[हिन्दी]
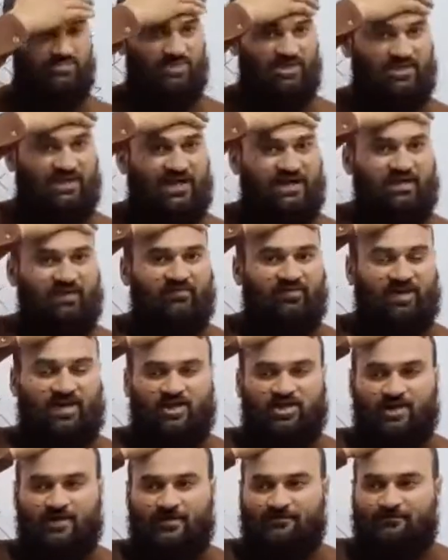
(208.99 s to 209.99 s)

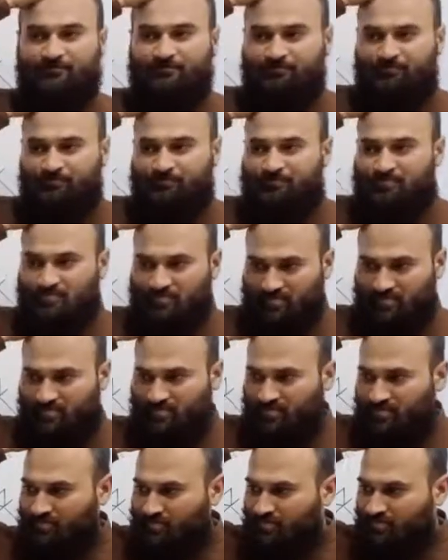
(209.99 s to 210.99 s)
रेक्टिफिकेशन
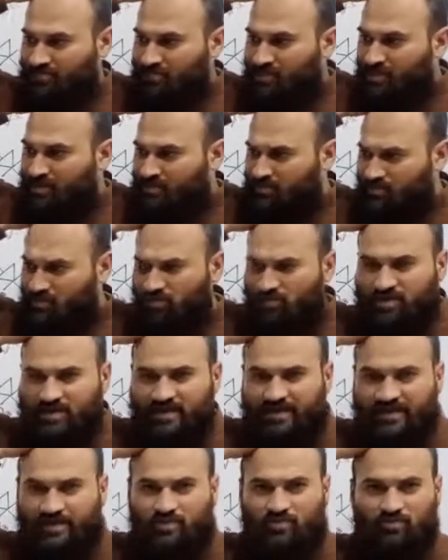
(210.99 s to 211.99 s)
दो
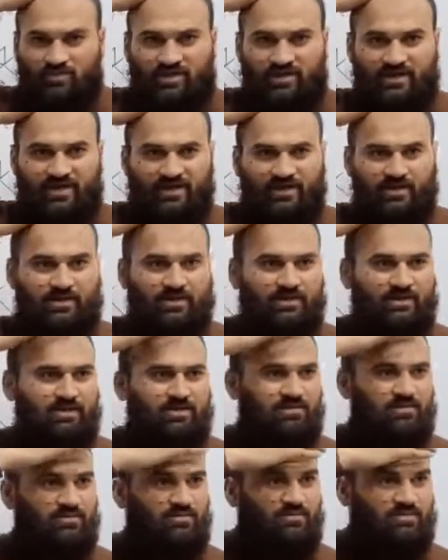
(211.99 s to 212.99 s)
तरह की होती है
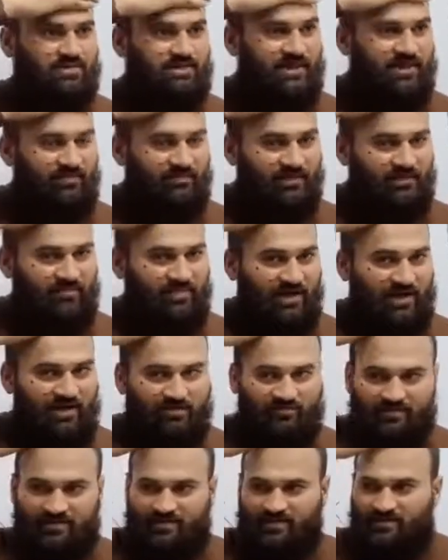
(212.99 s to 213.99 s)
सर पे बाल
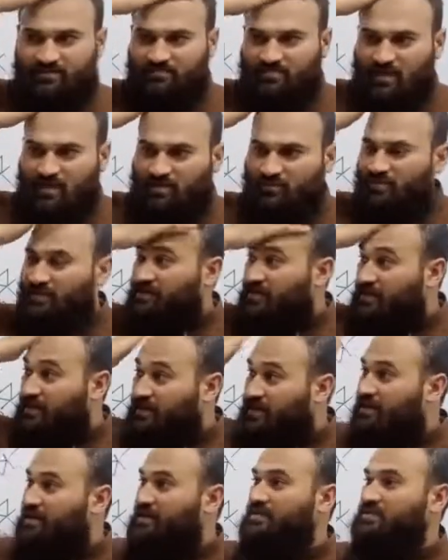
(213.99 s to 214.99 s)
बसे बार बार
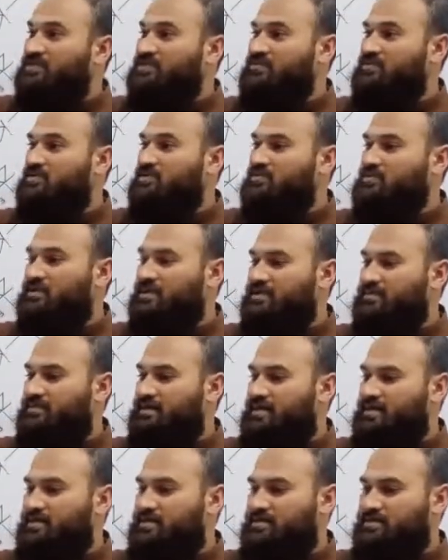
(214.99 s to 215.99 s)
लगा के ख़त्म ही हो गए हैं
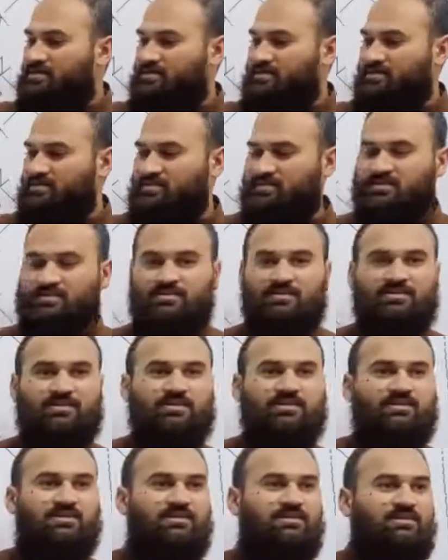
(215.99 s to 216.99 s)
बाल
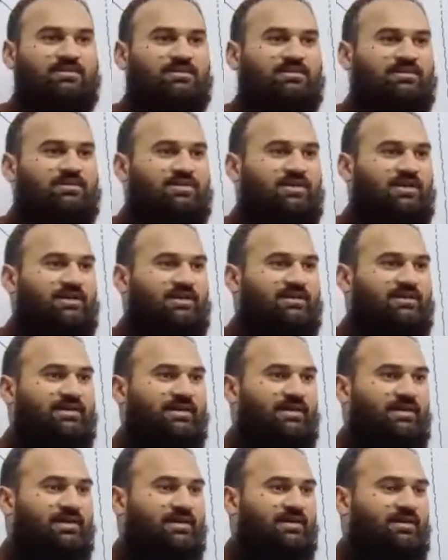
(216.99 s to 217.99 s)
चलें
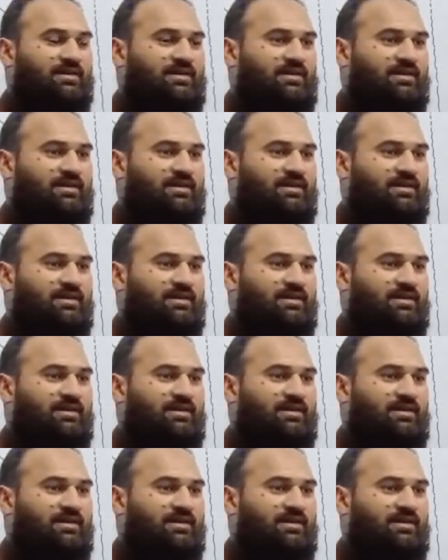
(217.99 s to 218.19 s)
ये